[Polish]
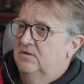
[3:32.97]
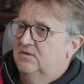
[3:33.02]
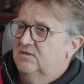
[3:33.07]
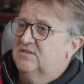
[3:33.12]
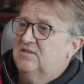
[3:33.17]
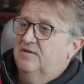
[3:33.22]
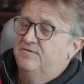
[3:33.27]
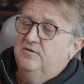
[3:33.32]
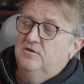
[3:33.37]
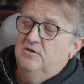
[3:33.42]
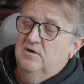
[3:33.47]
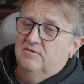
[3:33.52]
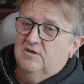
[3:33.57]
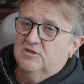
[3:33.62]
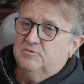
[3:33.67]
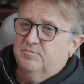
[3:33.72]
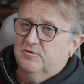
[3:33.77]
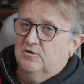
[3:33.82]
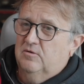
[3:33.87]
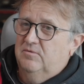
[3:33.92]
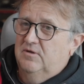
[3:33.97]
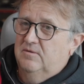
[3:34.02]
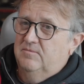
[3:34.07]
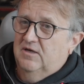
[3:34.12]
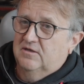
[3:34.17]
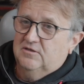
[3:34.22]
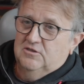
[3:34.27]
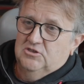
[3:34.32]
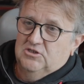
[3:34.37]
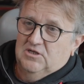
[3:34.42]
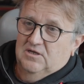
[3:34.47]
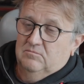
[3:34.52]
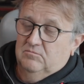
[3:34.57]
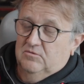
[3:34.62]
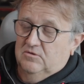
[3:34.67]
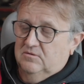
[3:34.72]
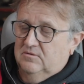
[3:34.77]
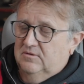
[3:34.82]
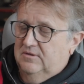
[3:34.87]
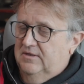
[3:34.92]
zdefiniować problem jakiś
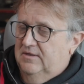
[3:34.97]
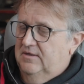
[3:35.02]
albo,